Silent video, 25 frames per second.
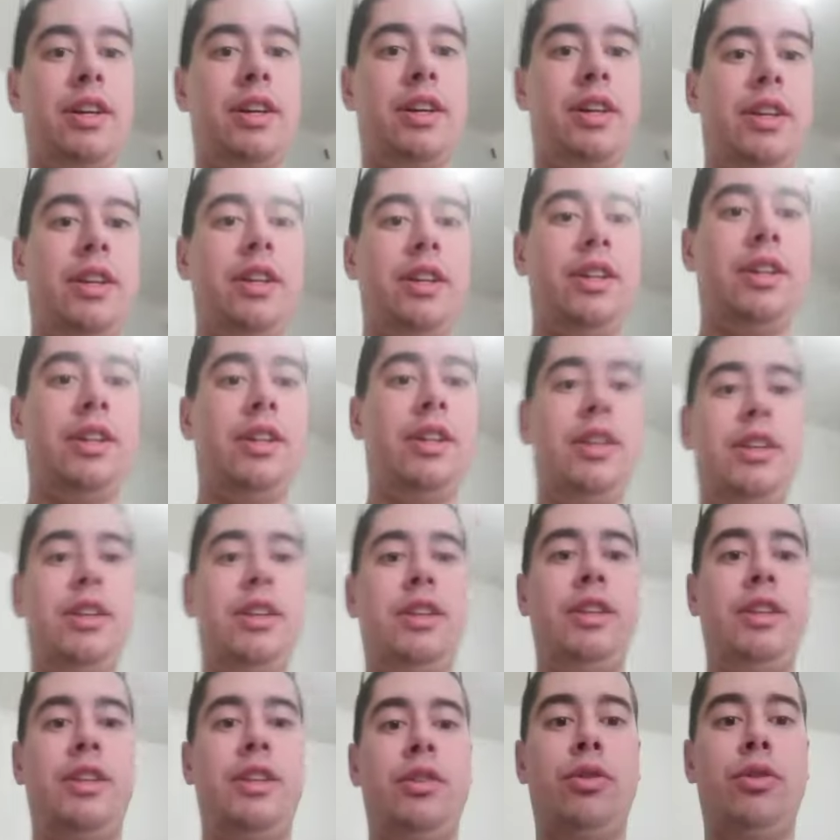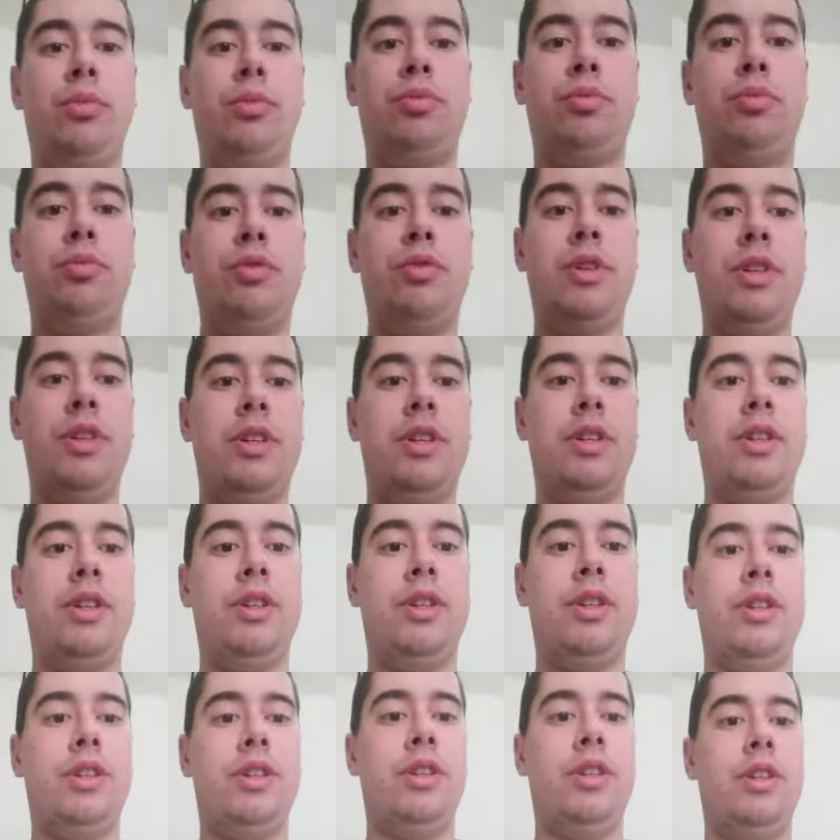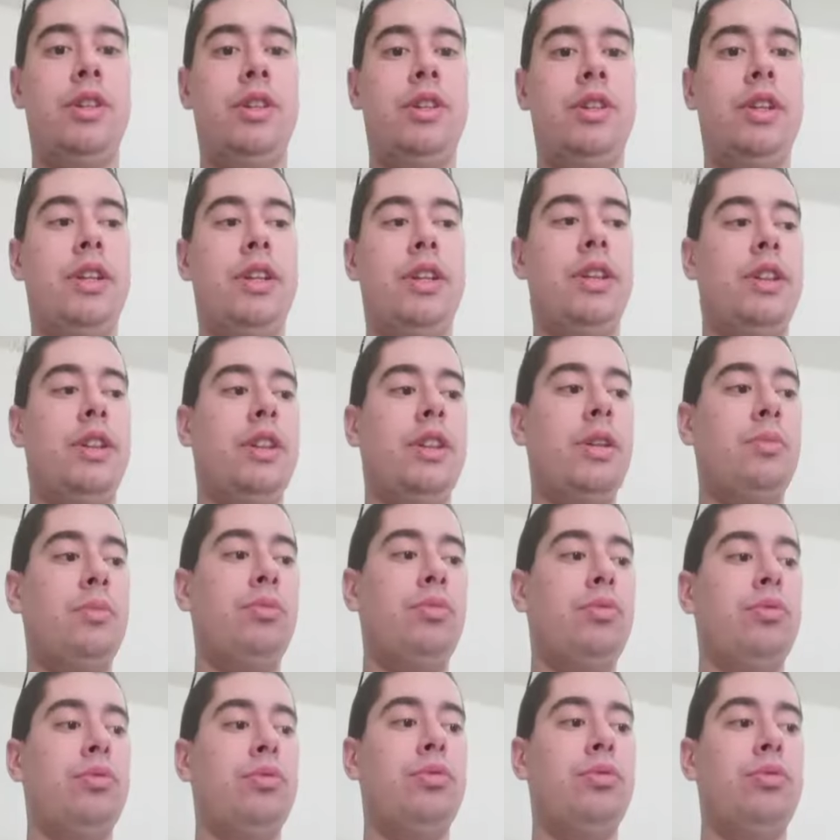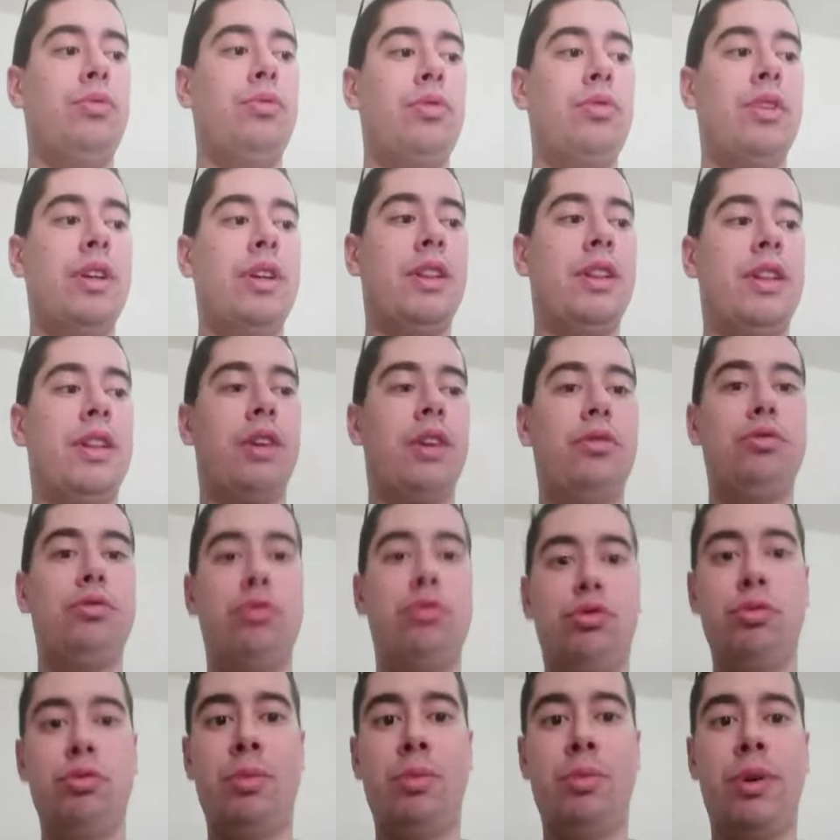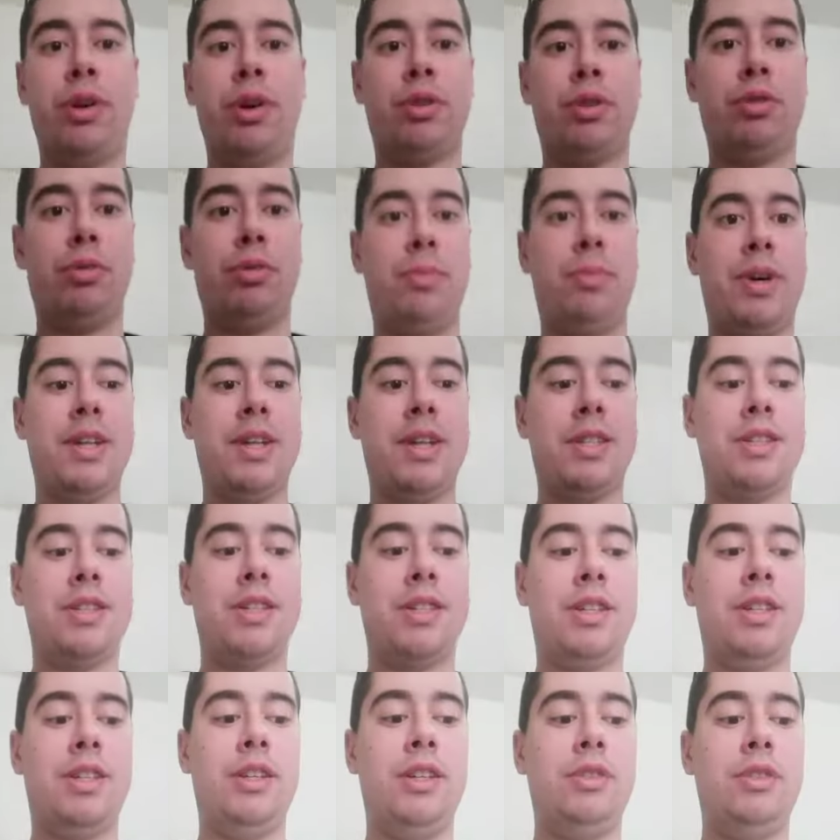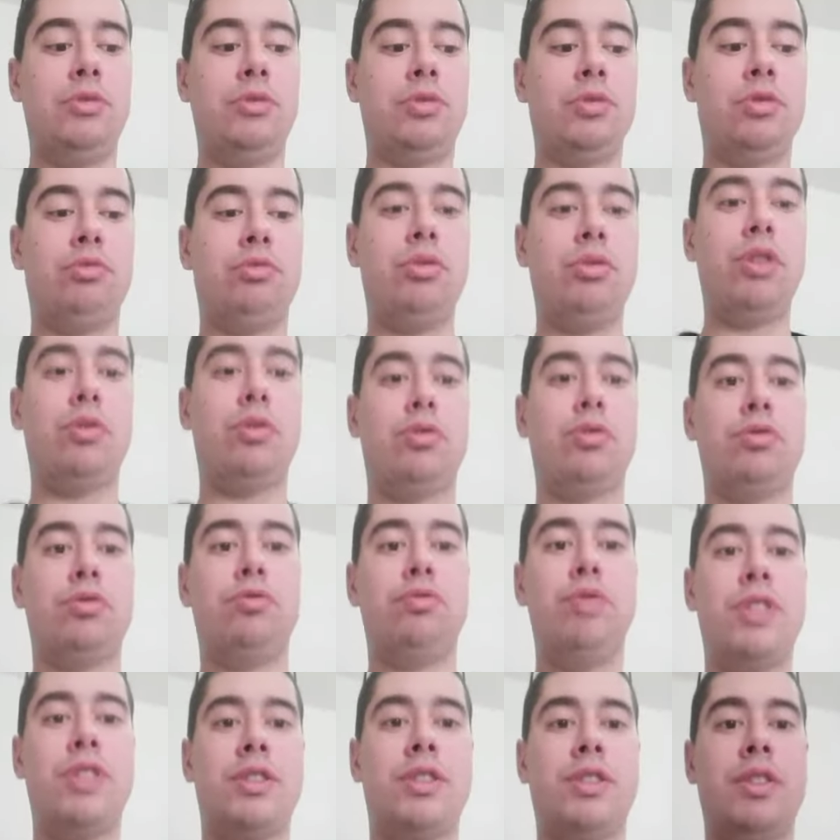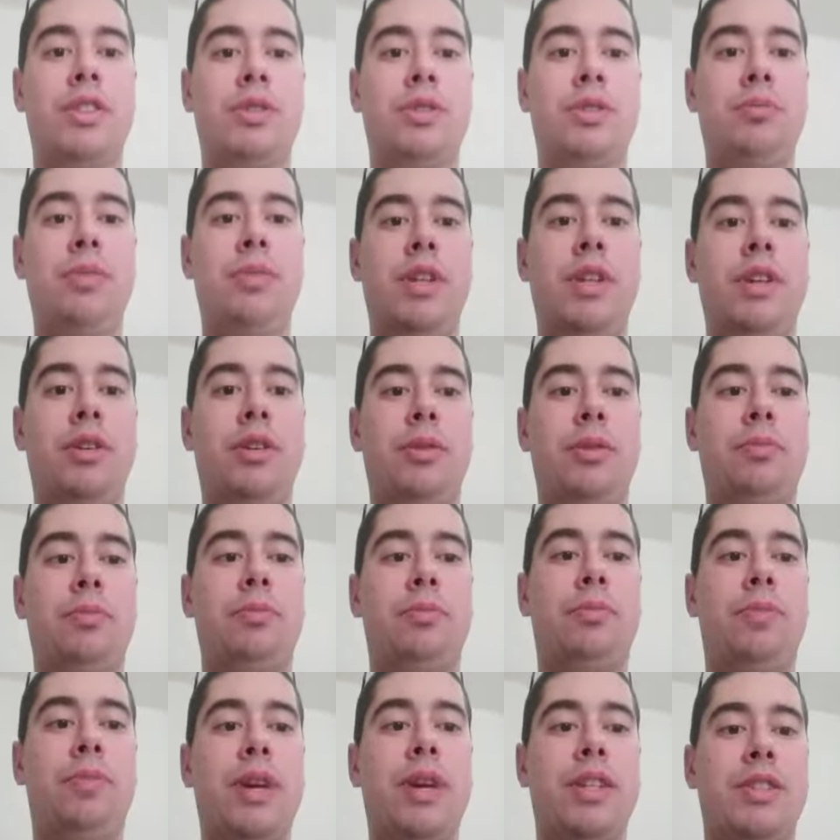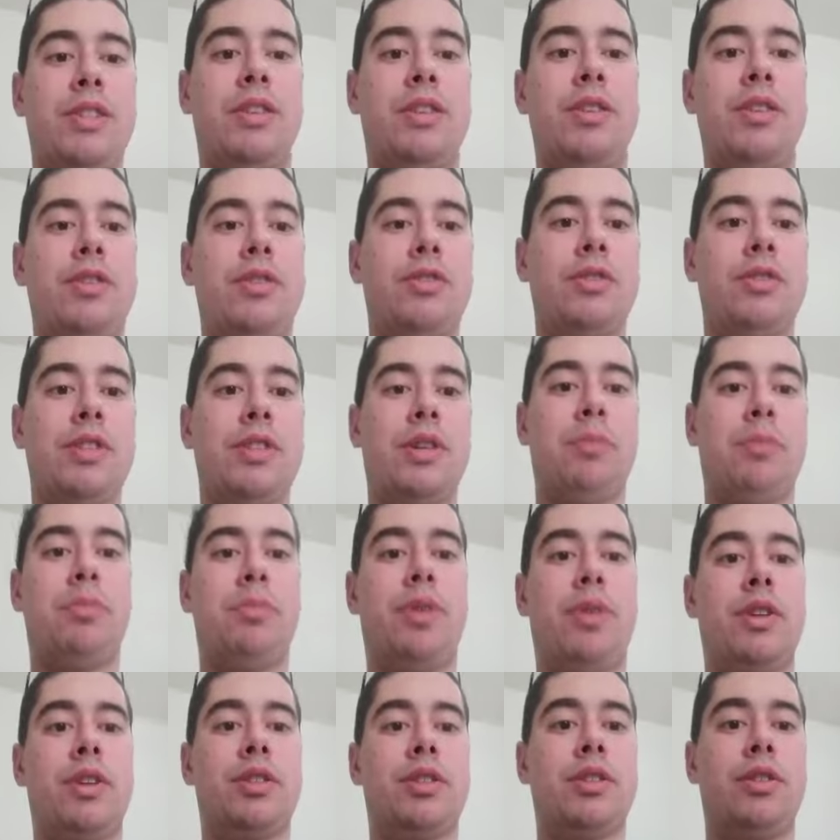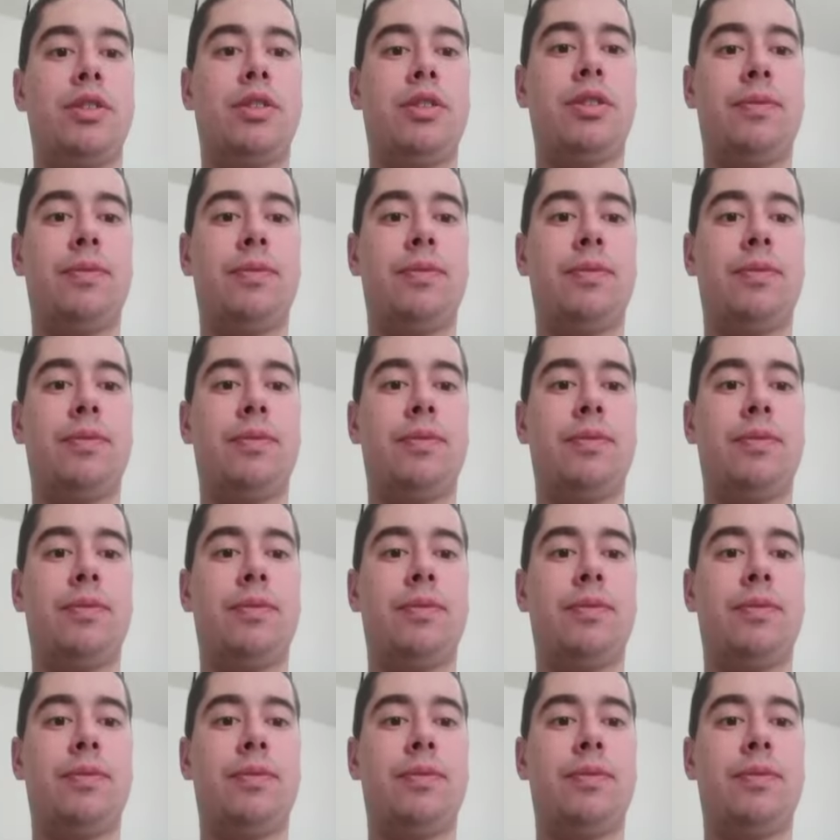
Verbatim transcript: qui depuis les débuts est un youtubeur de base qui aujourd'hui compte 810 000 personnes sur sa page,